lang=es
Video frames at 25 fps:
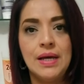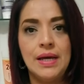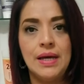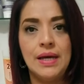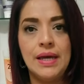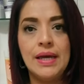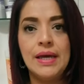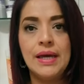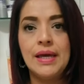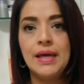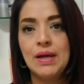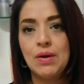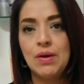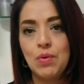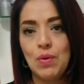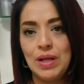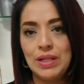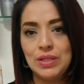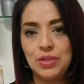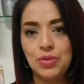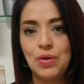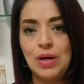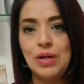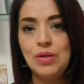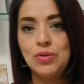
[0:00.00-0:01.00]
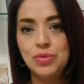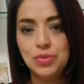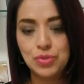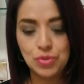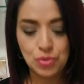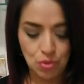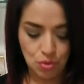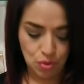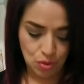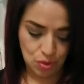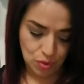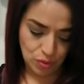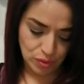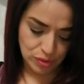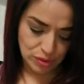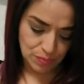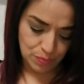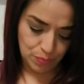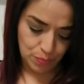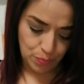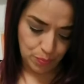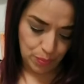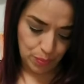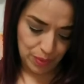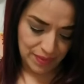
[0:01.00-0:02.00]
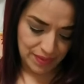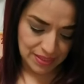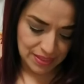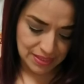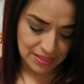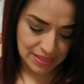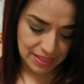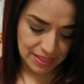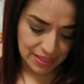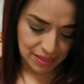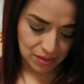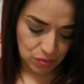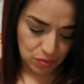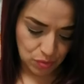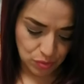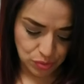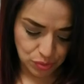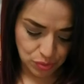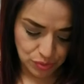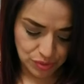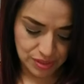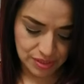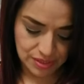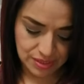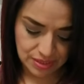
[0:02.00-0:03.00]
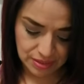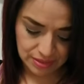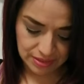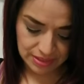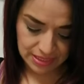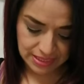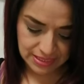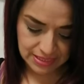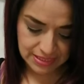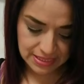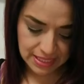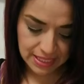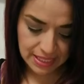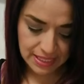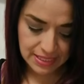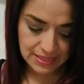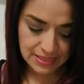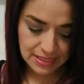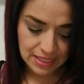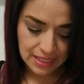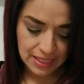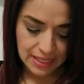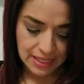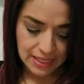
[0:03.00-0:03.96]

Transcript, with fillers: En cuanto a los rojos, puede ser 866,